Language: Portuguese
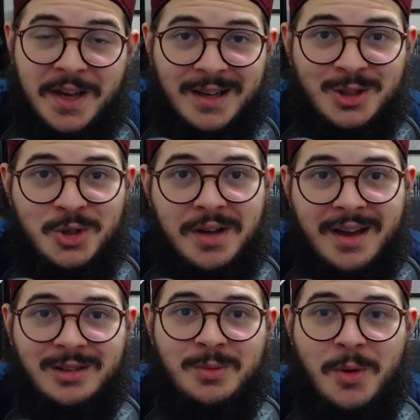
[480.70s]
este
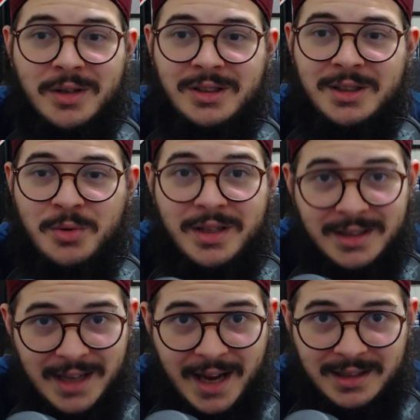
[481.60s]
Xbox
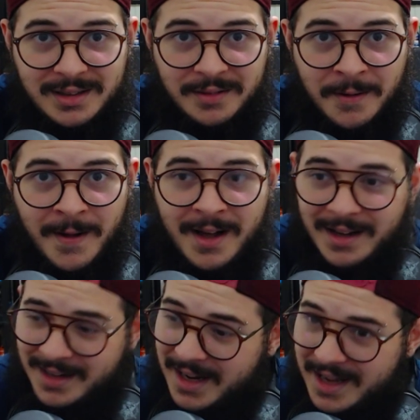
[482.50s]
Series S?
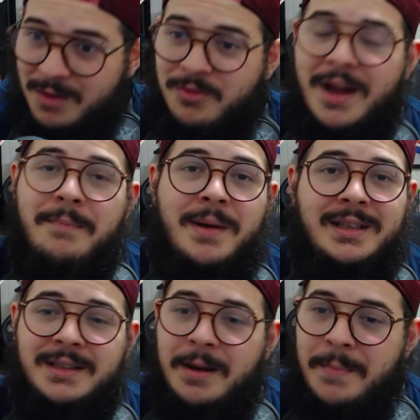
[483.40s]
A galera vai
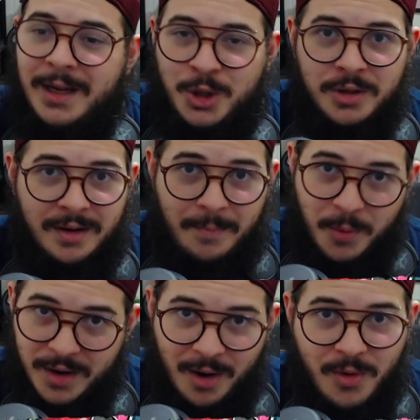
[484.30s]
basicamente
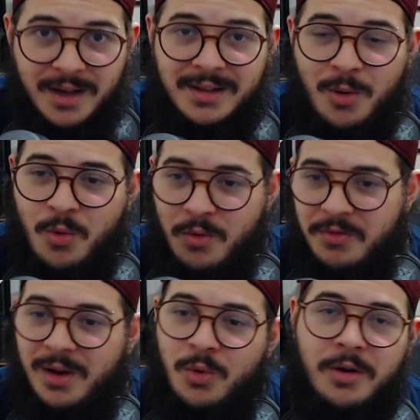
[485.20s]
apoiar o canal com um
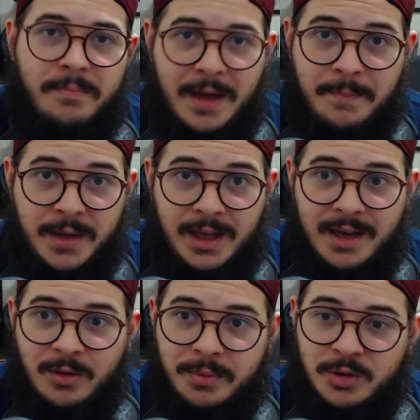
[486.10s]
valor bem
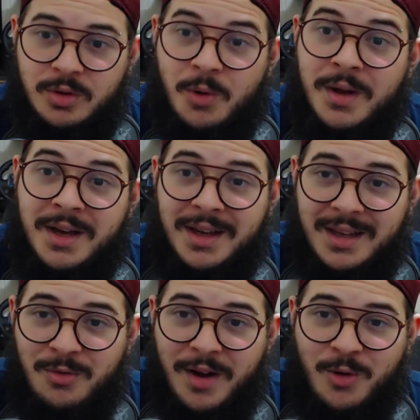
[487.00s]
pequeno, pessoal,
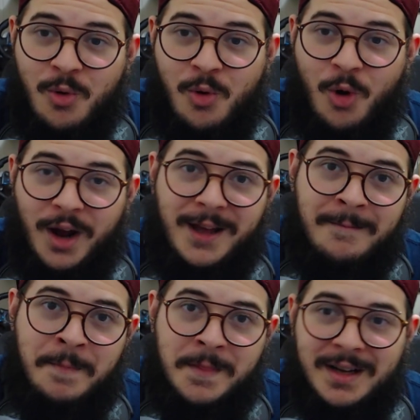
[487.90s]
e vai concorrer
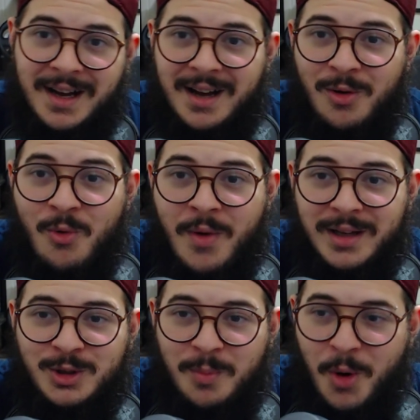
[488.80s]
a um
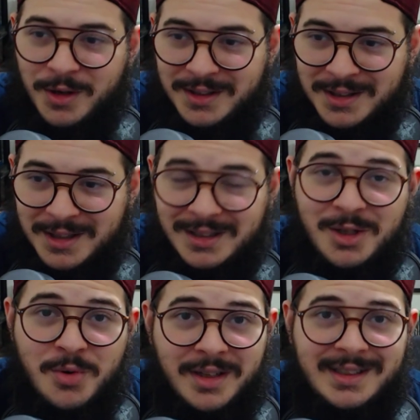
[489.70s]
Xbox
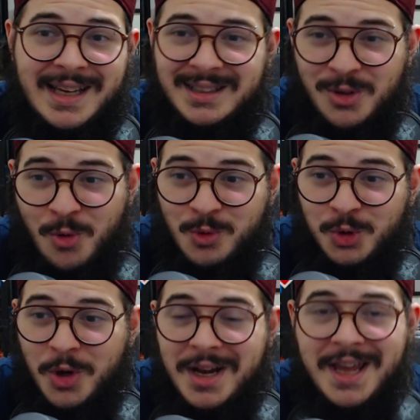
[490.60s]
Series S.
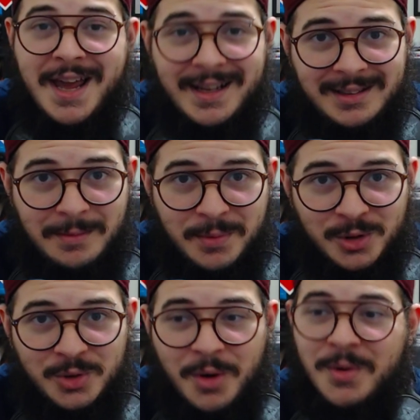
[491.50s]
Console esse,
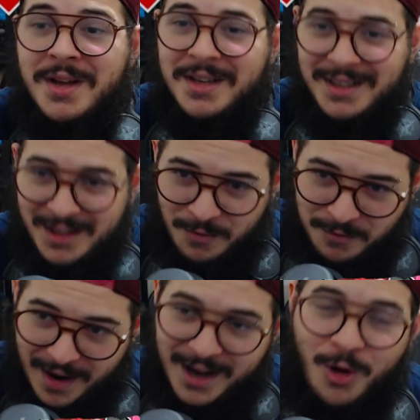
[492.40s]
pessoal, que
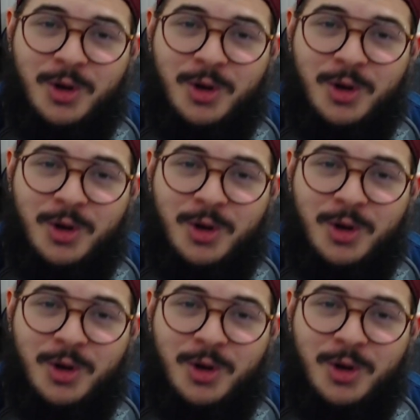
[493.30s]
vai